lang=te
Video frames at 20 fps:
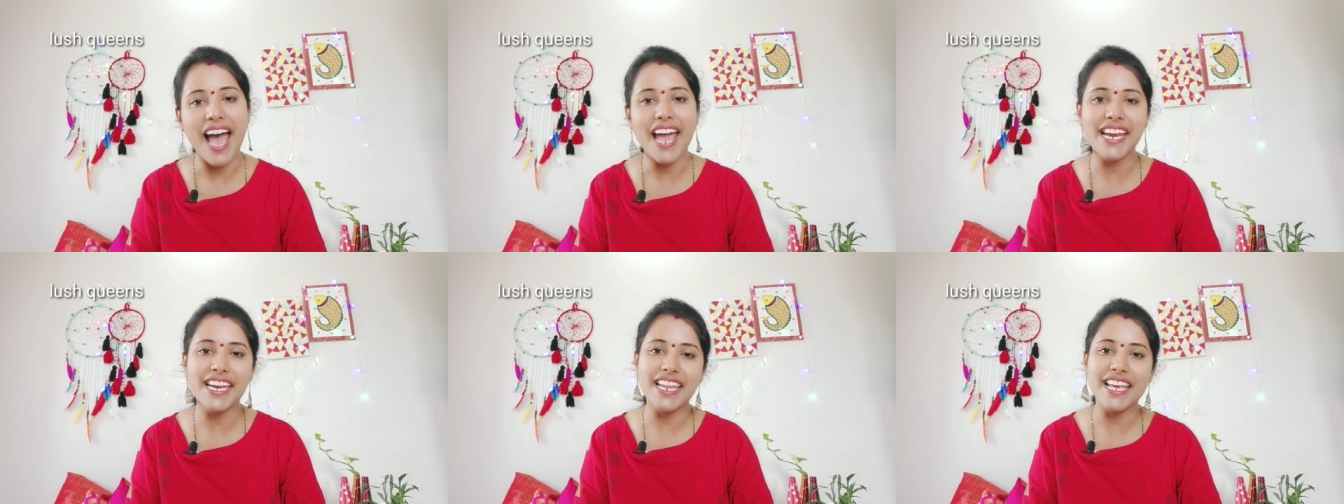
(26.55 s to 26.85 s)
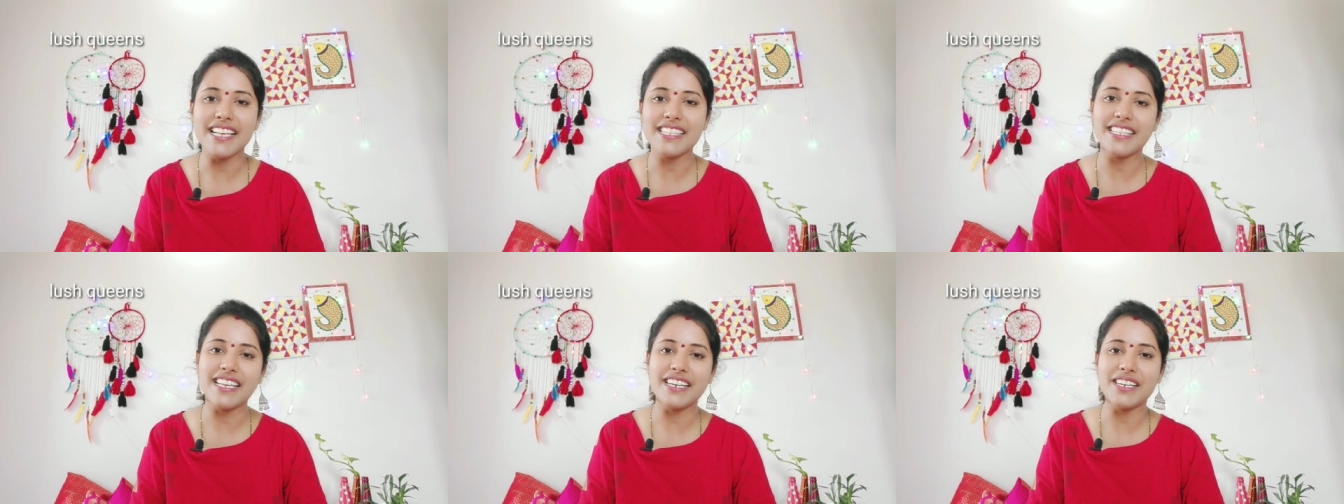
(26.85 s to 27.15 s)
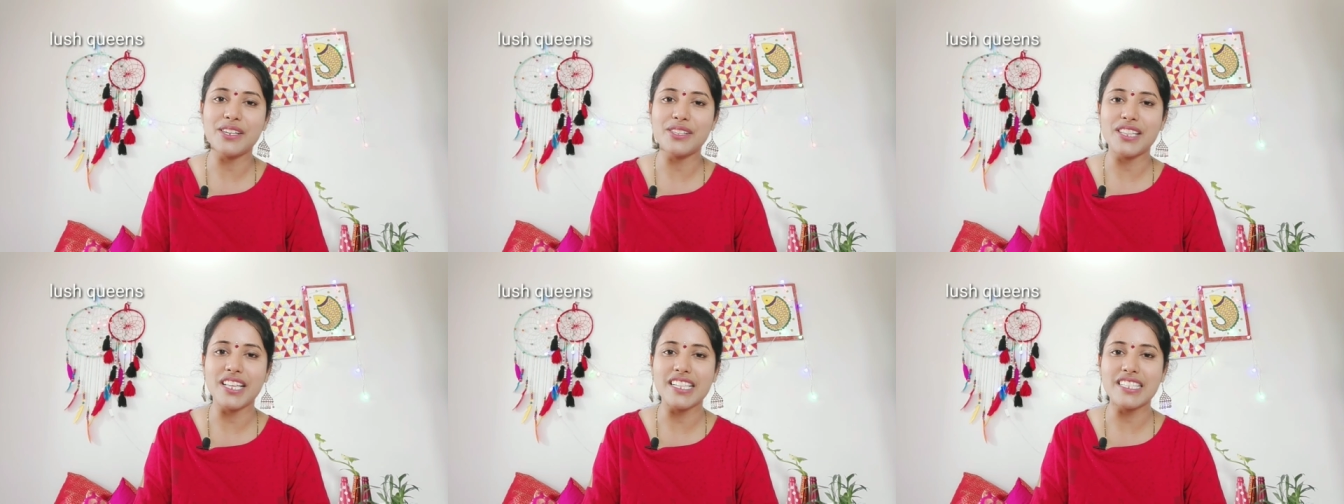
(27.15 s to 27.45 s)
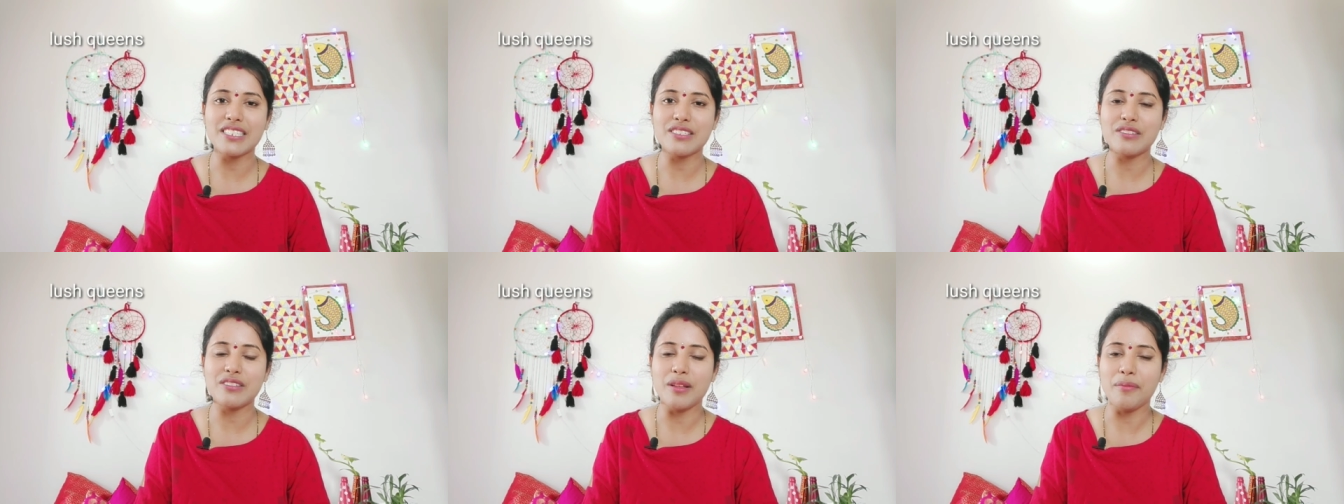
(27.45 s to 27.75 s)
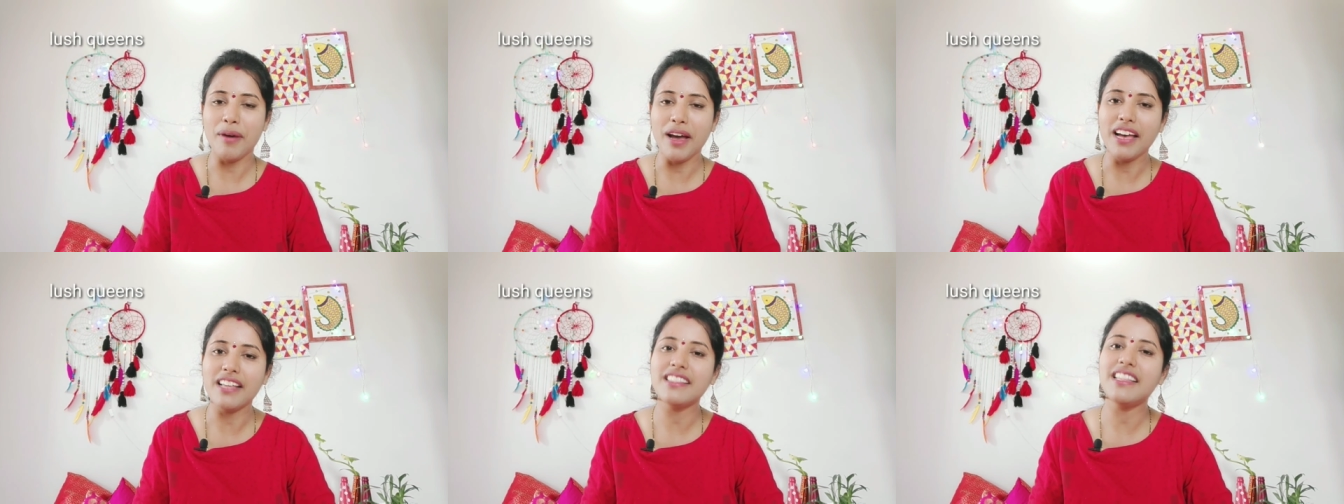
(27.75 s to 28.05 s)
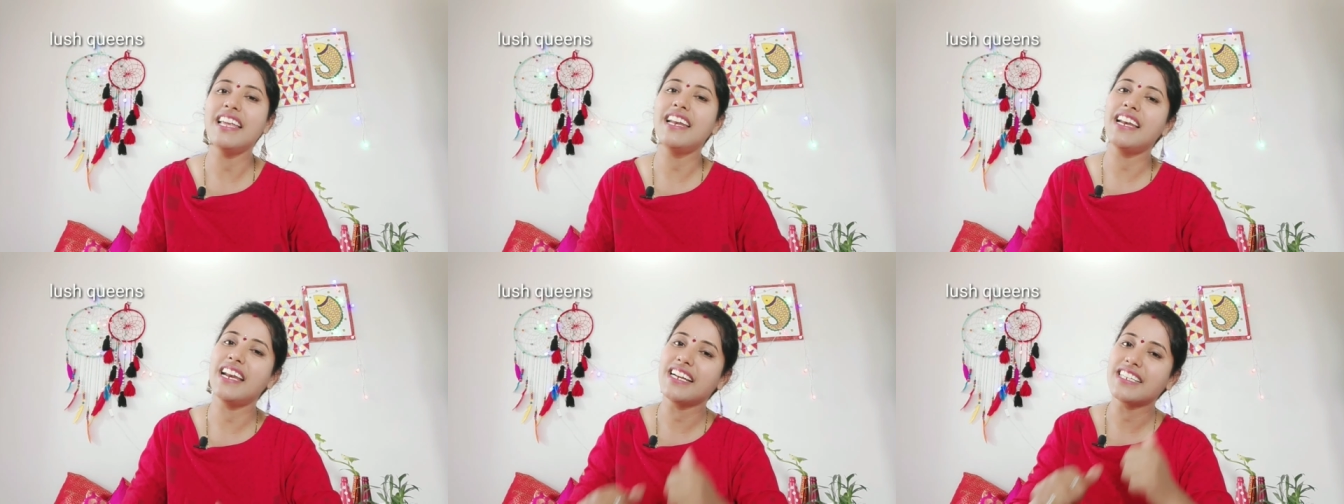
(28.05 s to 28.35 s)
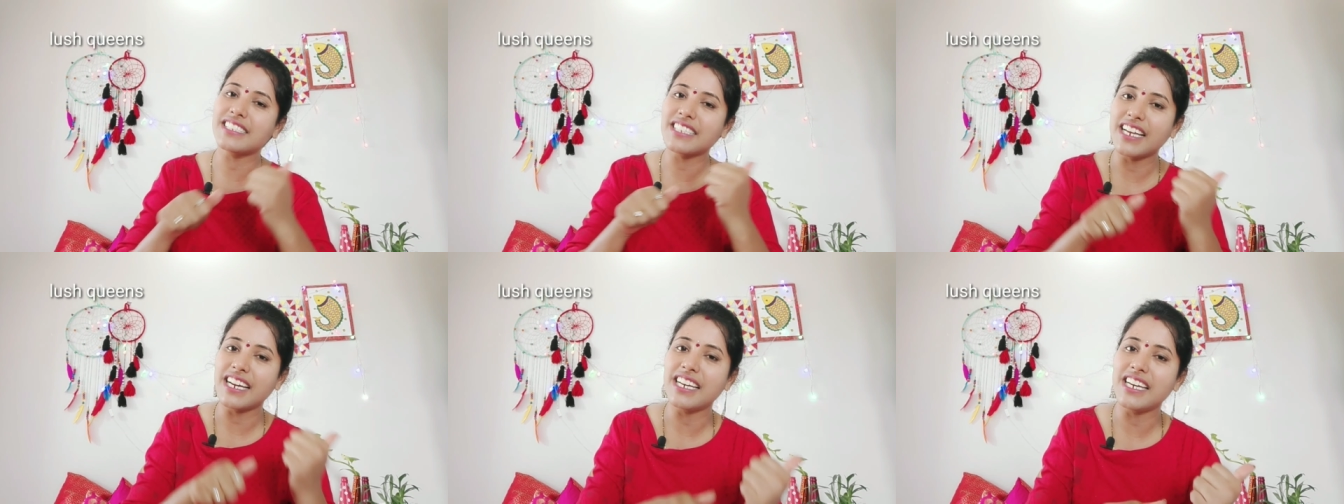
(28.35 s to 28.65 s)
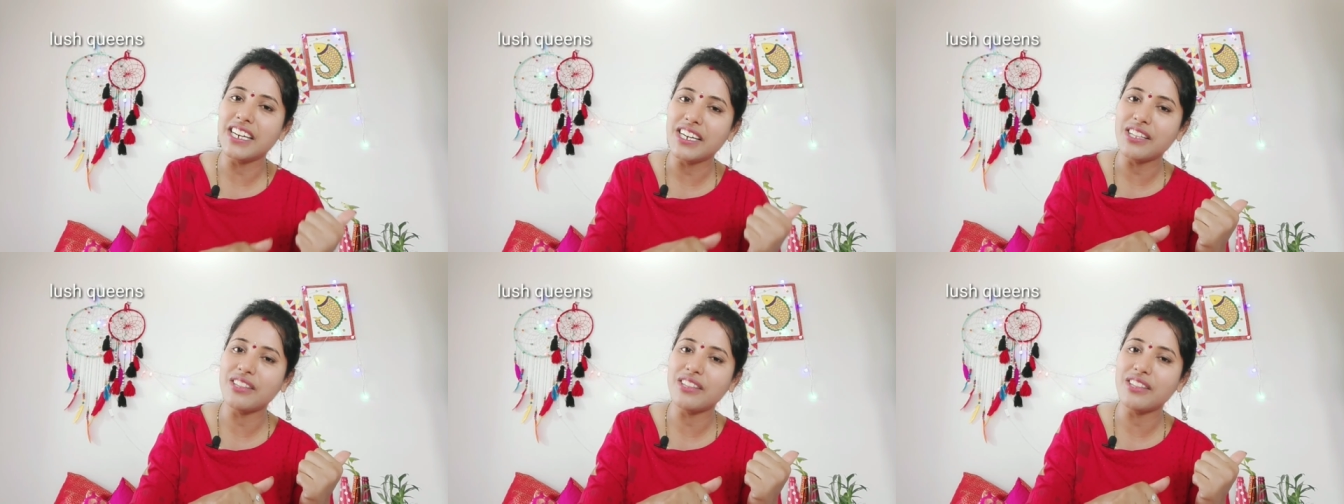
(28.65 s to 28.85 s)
ఐడియాస్ ఏంటో తెలుసుకుందామా దెన్ లెట్స్ గెట్ ఇన్